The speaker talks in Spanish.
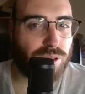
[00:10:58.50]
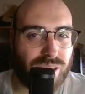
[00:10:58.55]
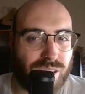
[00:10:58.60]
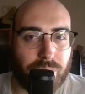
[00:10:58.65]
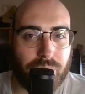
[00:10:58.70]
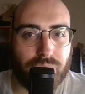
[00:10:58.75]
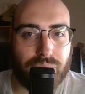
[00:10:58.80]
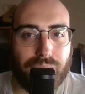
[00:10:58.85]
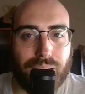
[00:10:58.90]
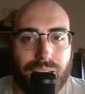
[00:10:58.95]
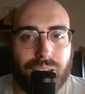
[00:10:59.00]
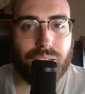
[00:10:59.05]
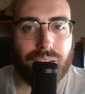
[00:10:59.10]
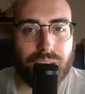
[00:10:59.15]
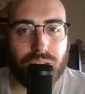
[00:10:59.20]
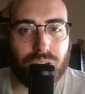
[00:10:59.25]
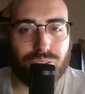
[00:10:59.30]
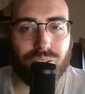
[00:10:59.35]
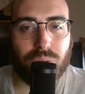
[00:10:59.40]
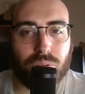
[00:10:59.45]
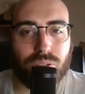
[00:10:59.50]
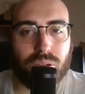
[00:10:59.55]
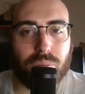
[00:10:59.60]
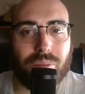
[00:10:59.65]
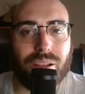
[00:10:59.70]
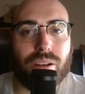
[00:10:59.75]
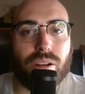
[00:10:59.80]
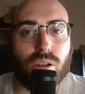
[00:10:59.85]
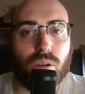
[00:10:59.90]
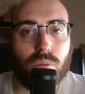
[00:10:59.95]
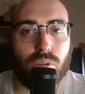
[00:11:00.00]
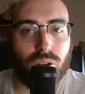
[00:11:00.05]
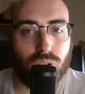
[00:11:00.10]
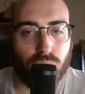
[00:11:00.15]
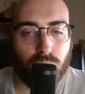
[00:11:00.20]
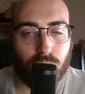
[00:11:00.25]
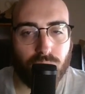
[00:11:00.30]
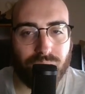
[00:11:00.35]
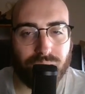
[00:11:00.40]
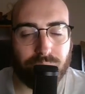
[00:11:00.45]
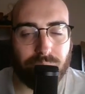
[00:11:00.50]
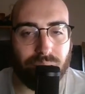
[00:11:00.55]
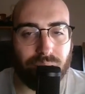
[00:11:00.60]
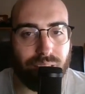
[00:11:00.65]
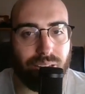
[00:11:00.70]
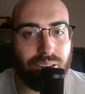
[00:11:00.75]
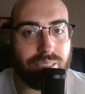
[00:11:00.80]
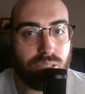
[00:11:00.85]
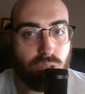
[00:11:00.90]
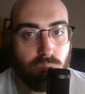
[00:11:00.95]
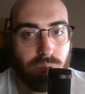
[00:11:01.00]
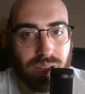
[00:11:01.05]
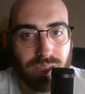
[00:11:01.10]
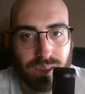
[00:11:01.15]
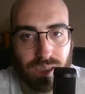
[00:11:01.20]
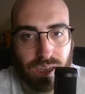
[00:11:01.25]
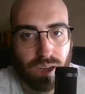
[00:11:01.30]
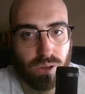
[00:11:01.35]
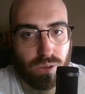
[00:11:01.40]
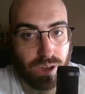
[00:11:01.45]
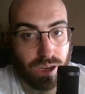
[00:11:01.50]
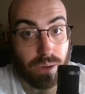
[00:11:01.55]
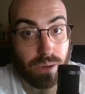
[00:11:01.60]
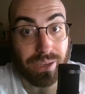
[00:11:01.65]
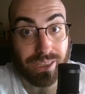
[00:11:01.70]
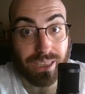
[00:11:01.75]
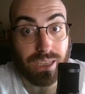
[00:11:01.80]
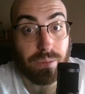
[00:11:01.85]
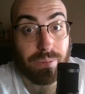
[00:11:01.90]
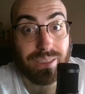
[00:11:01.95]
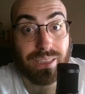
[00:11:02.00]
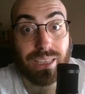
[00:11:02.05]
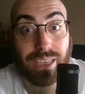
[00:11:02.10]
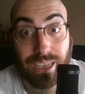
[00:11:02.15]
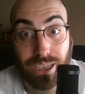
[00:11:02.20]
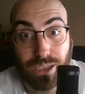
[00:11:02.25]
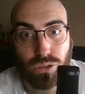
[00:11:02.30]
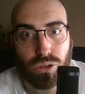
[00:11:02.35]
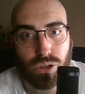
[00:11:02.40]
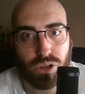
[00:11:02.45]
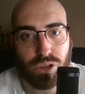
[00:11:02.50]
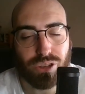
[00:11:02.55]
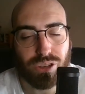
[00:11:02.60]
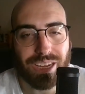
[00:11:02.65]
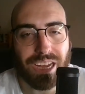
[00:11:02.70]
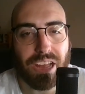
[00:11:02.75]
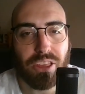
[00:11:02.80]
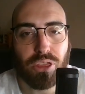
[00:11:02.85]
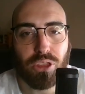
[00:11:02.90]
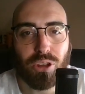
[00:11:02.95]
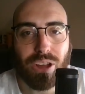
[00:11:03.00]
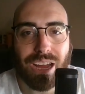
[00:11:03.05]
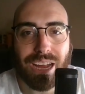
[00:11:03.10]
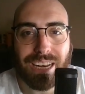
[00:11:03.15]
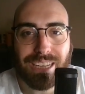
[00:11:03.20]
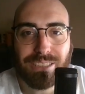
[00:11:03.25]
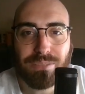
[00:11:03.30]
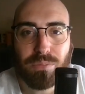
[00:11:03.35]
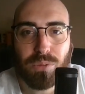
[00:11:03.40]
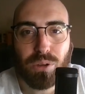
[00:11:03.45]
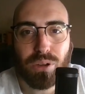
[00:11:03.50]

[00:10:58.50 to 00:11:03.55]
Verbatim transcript: al especial. Y nos vamos, en plan, como, como el especial este OVA que sacaron, que era prácticamente eso. Yo, llegando a Lisblo y